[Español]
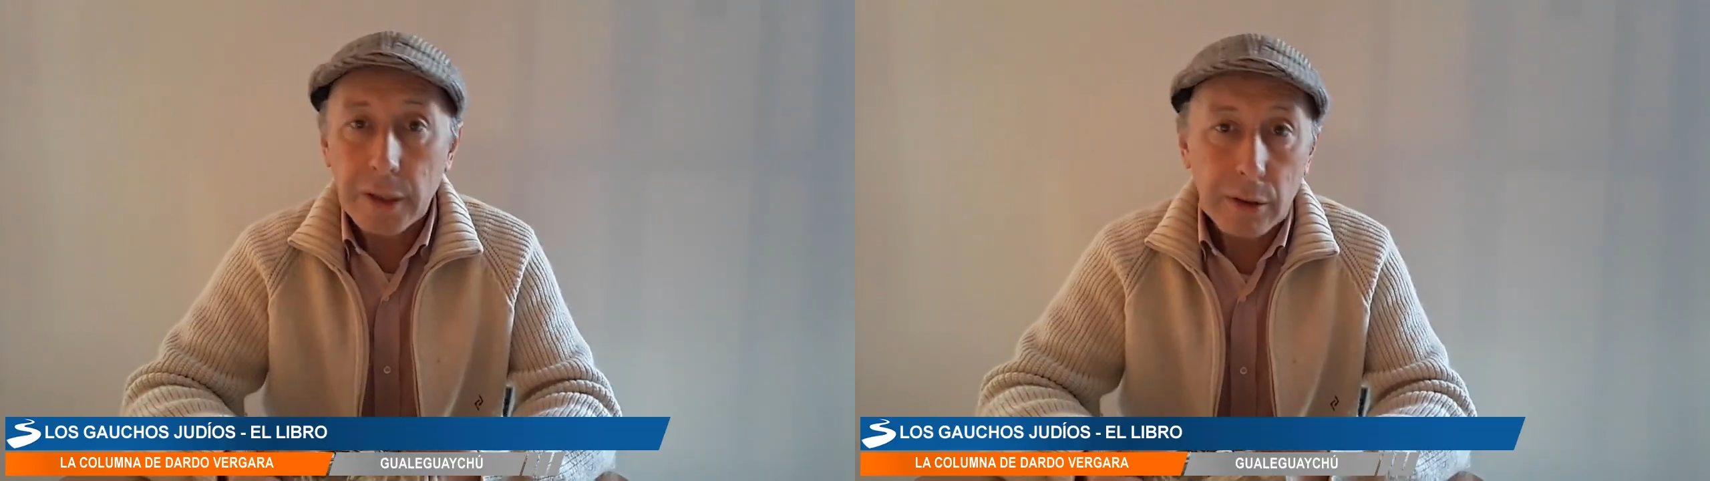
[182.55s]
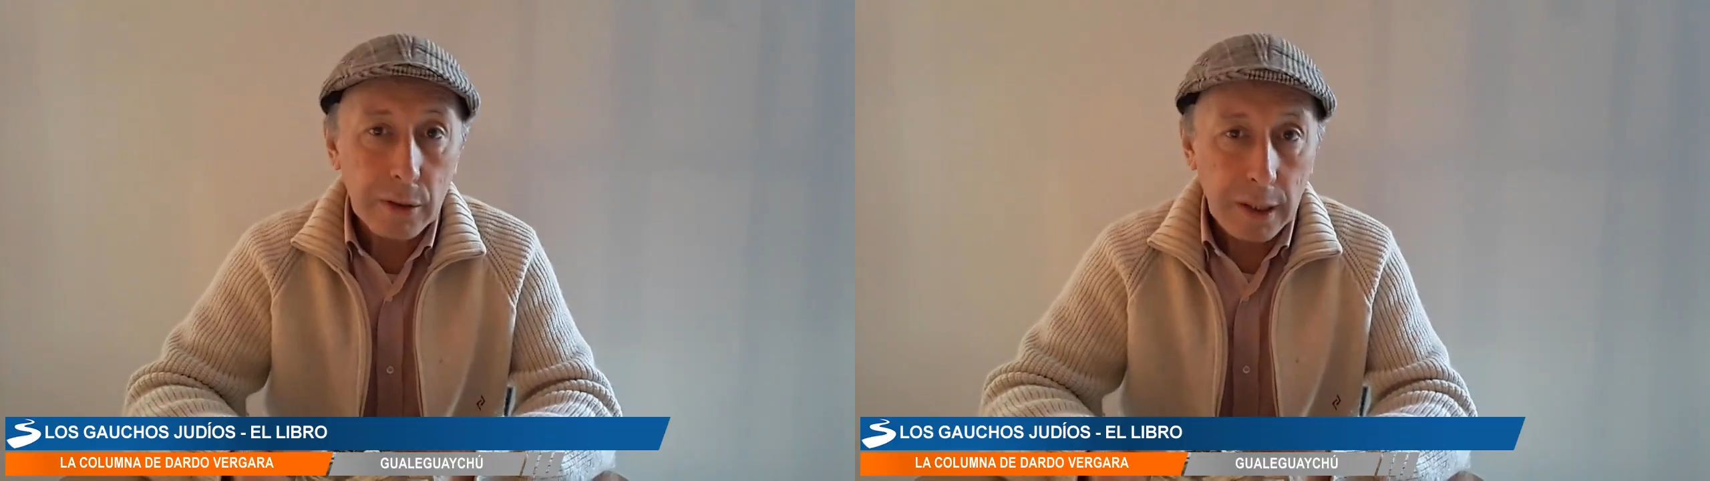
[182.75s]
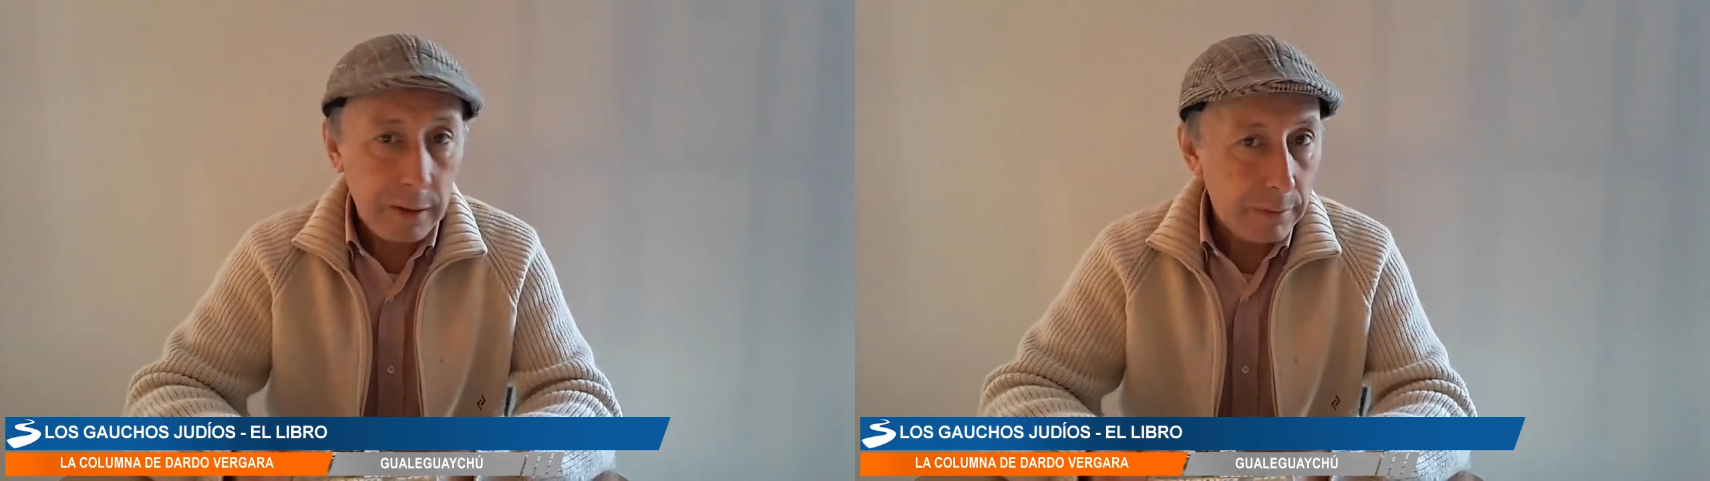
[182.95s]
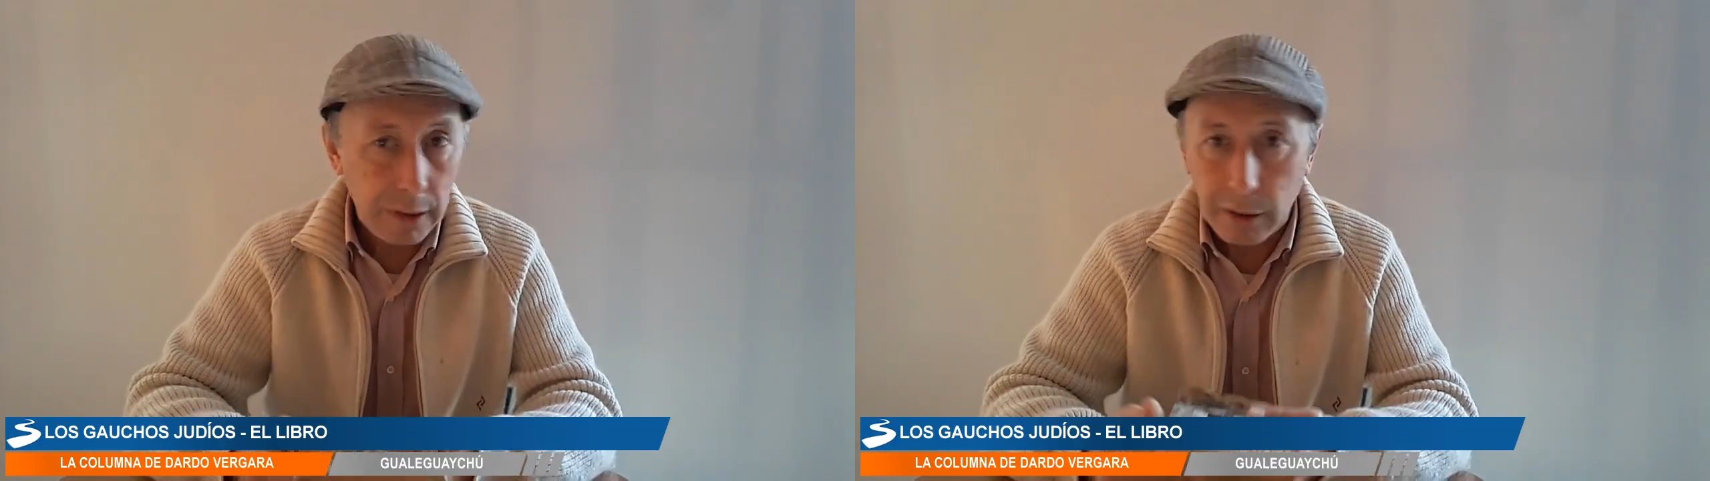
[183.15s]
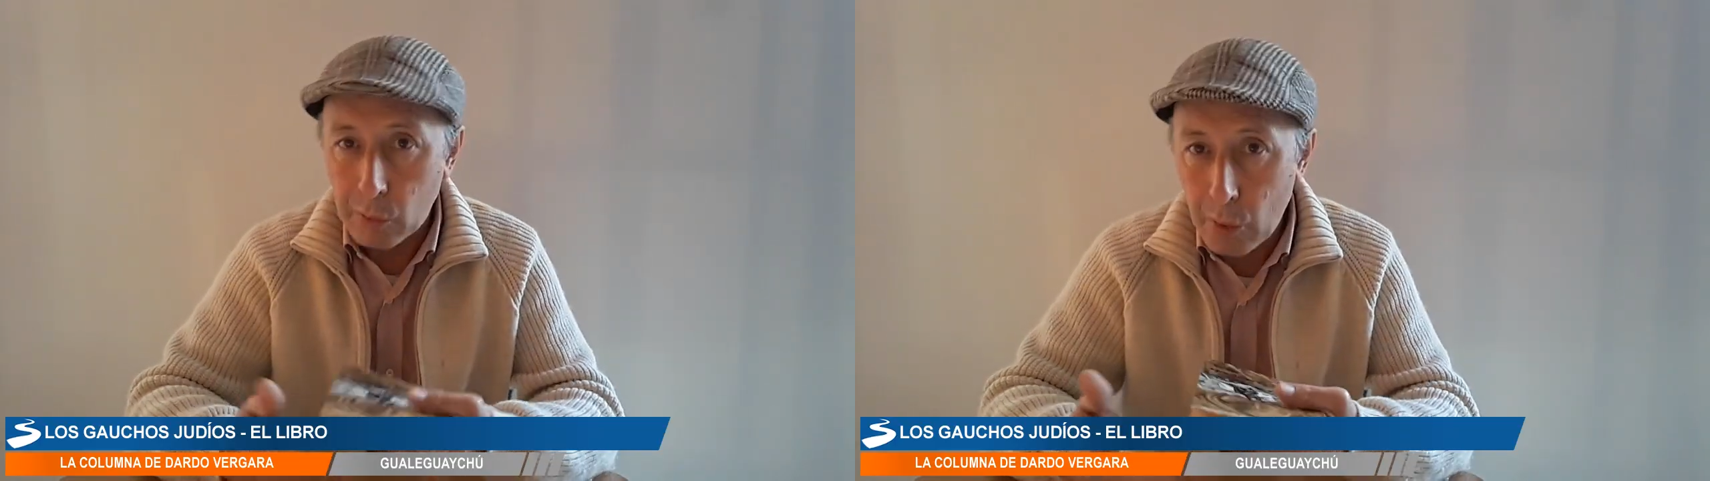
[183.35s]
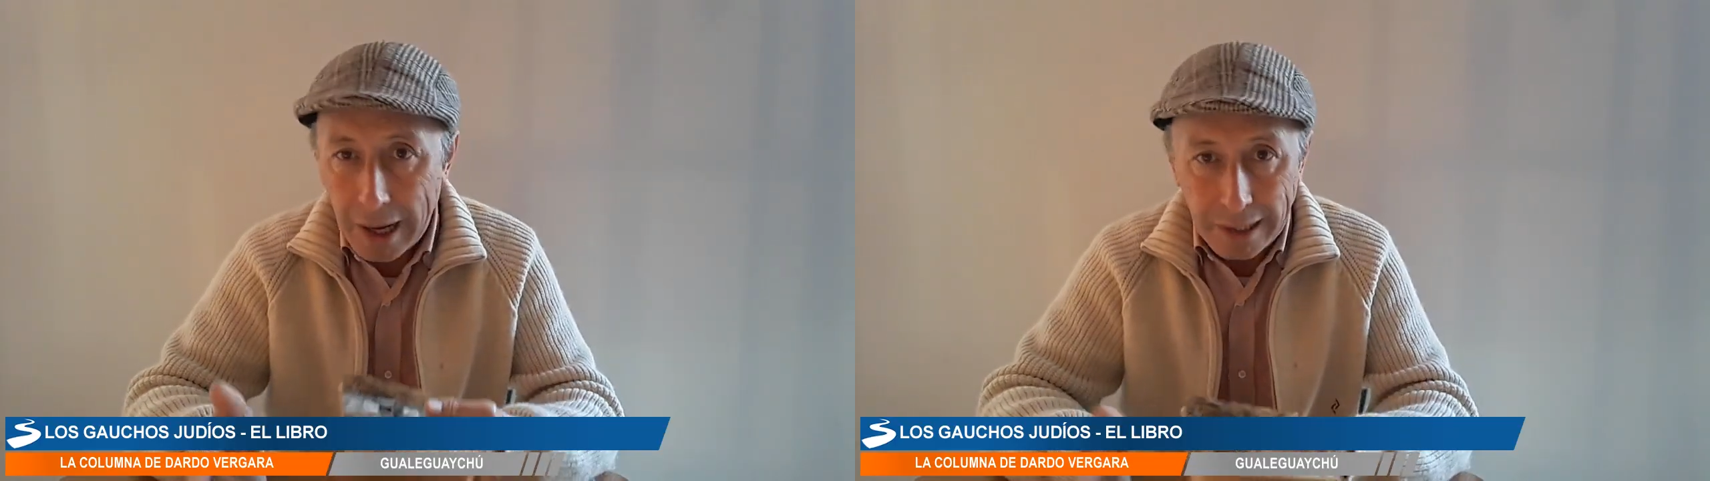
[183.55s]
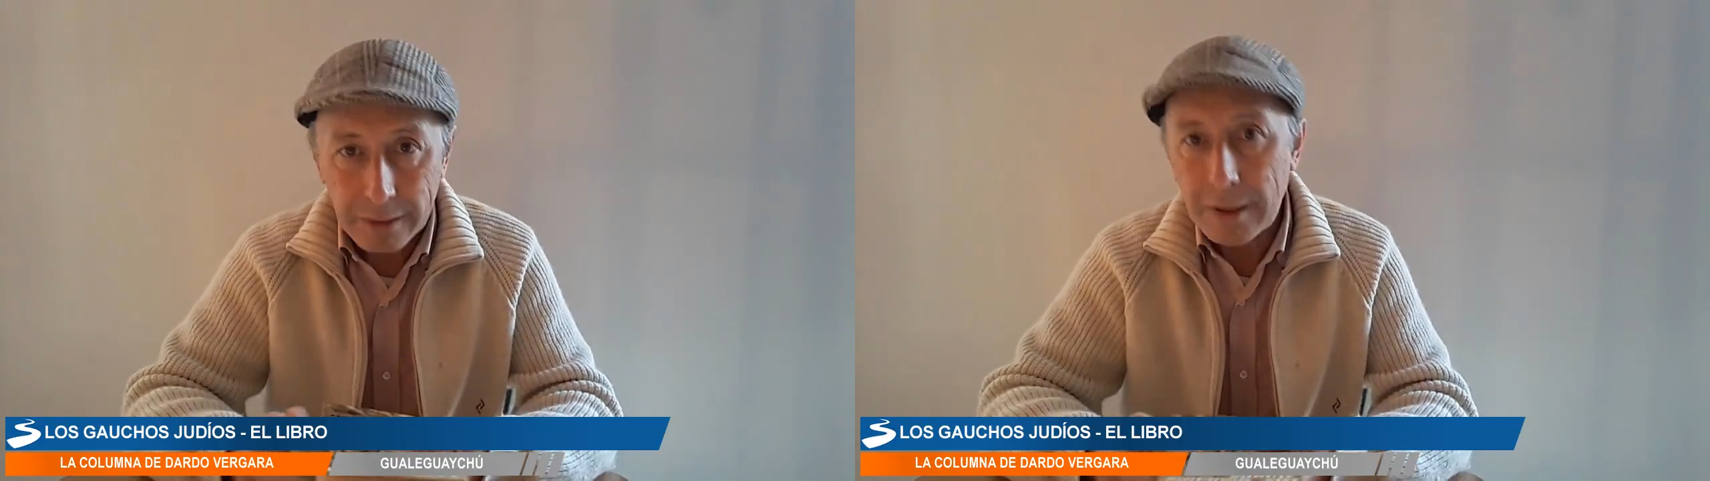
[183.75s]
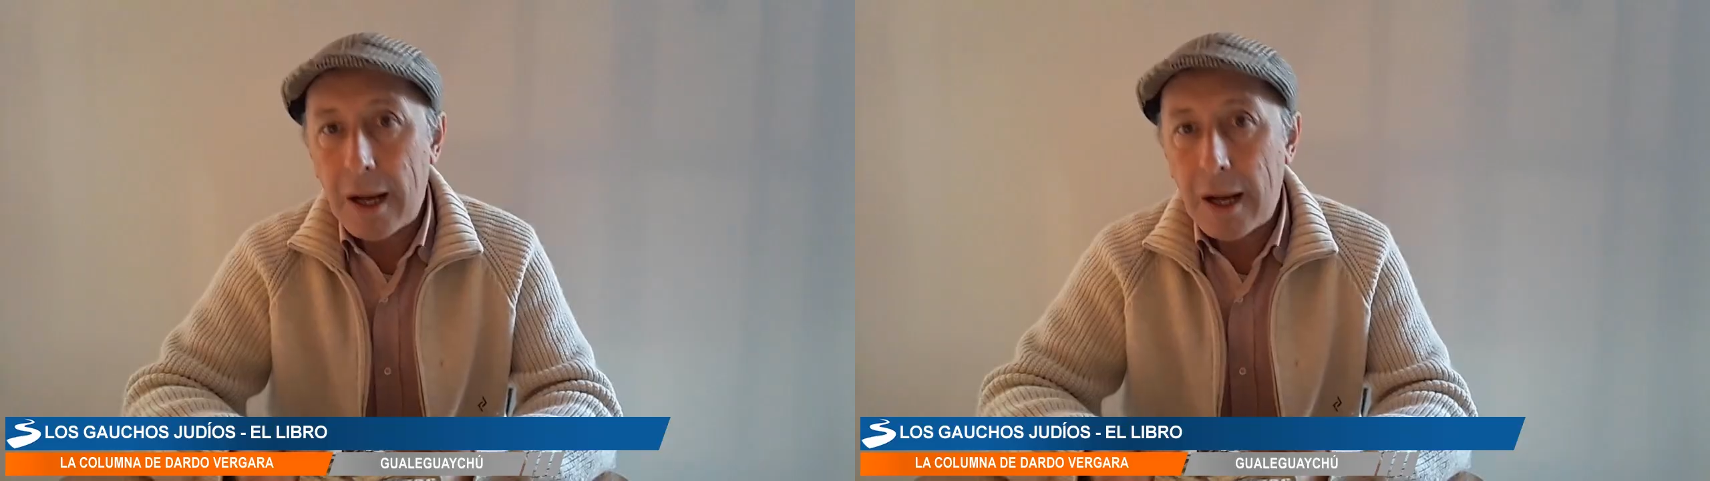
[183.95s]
creo que igual